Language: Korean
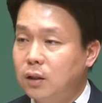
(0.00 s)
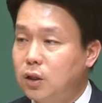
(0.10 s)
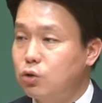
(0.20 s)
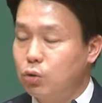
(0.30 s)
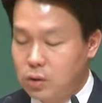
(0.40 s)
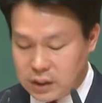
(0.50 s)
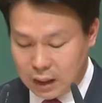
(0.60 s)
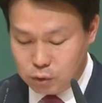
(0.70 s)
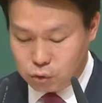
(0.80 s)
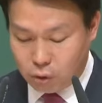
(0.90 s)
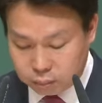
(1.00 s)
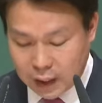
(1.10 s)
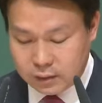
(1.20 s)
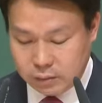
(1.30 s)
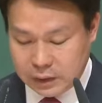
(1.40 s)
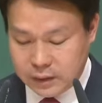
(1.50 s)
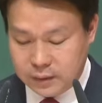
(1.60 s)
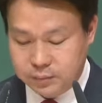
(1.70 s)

기준을 삼을 수 없다는 겁니다.